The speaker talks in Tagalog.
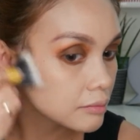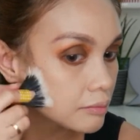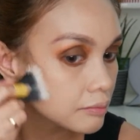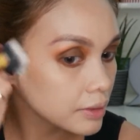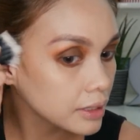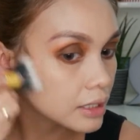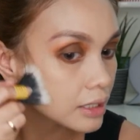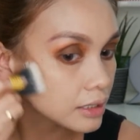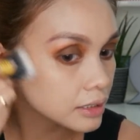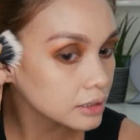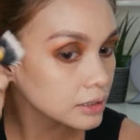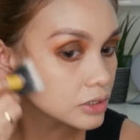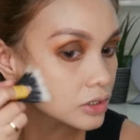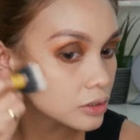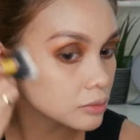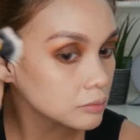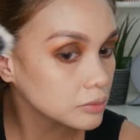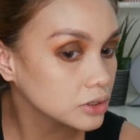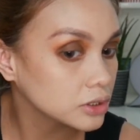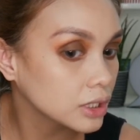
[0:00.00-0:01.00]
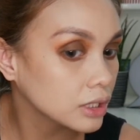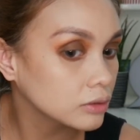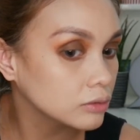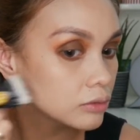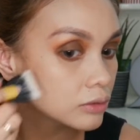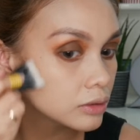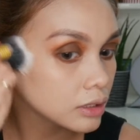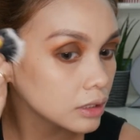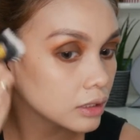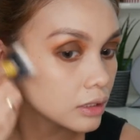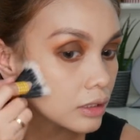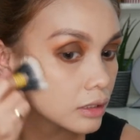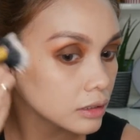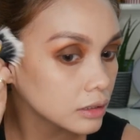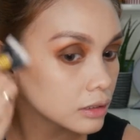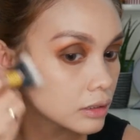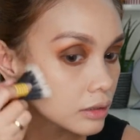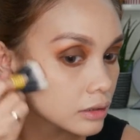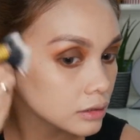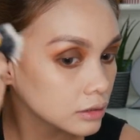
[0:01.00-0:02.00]
Parang hindi siya masyadong
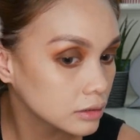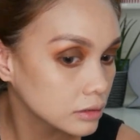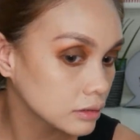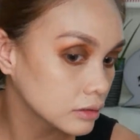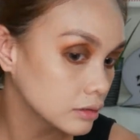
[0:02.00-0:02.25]
nakaka